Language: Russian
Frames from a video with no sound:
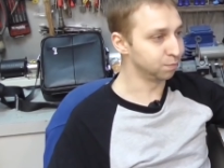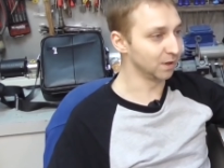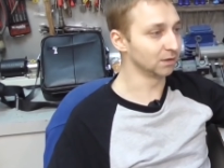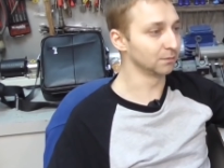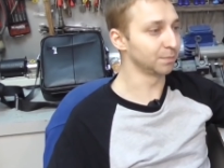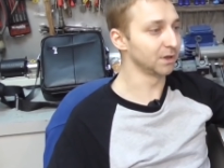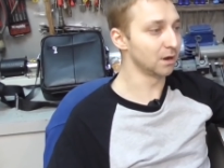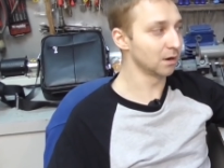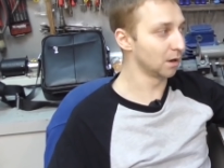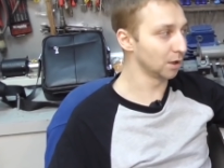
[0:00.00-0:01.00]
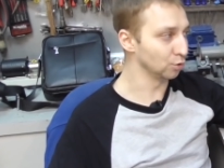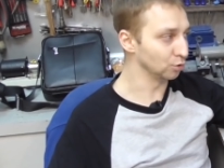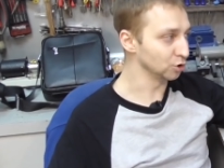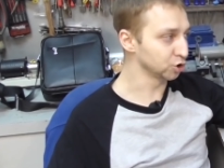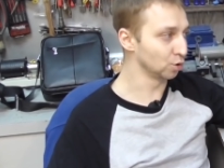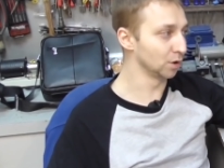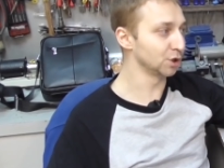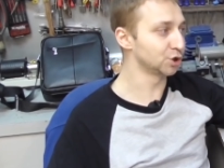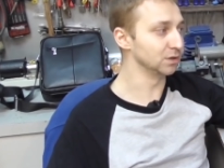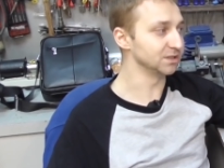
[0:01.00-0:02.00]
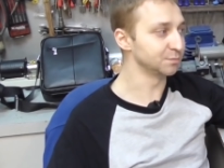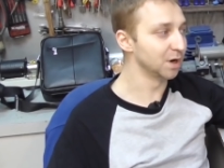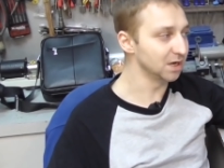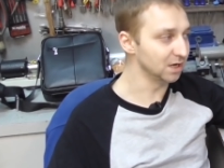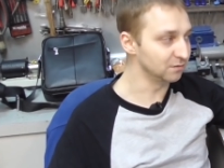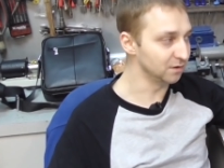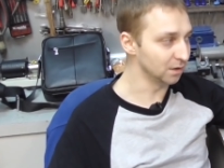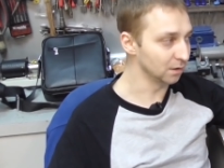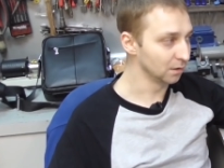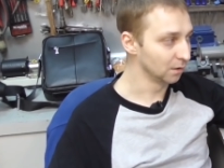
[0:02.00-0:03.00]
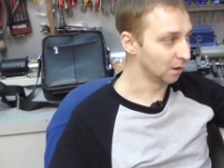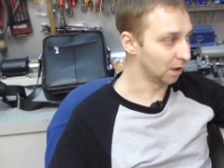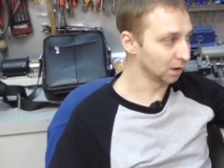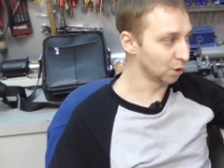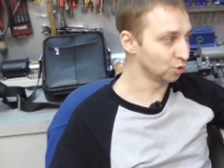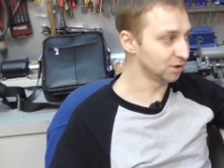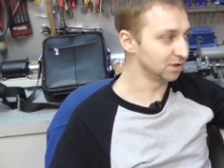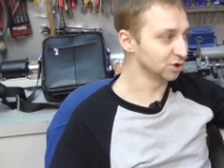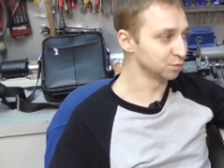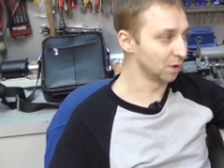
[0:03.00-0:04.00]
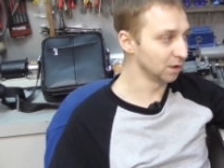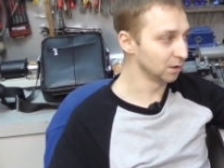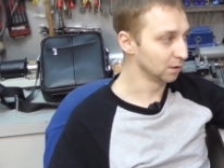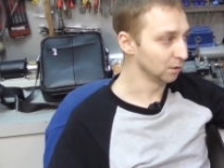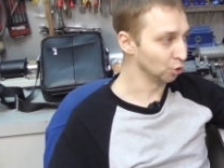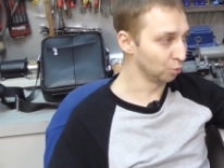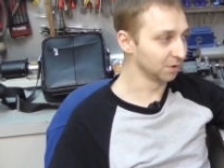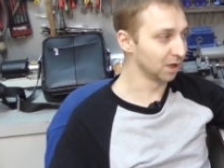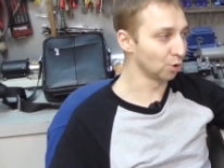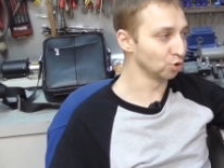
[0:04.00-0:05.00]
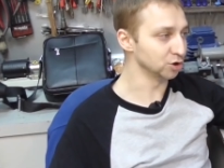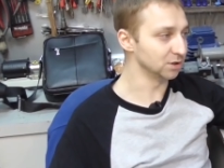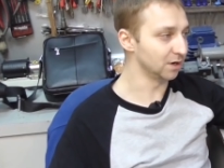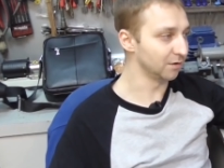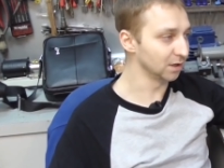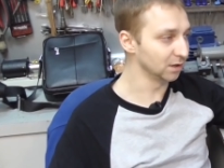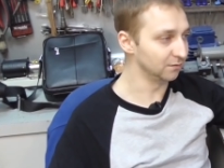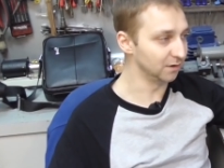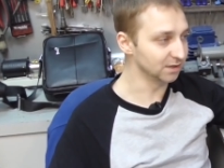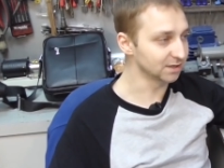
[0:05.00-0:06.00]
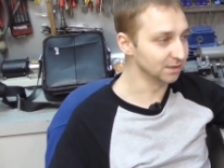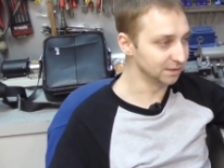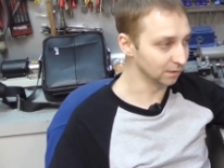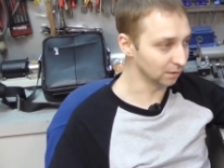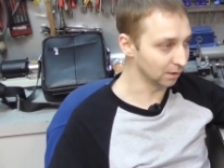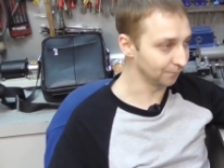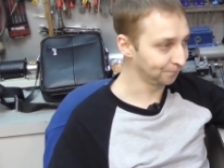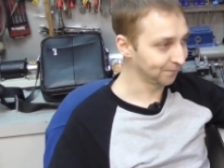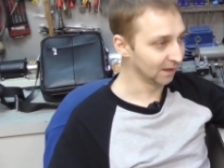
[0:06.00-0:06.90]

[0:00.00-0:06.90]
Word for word: Предполагаю, что начали с моей двери. Она хоть и дешмань, но подороже деревянной двери соседки.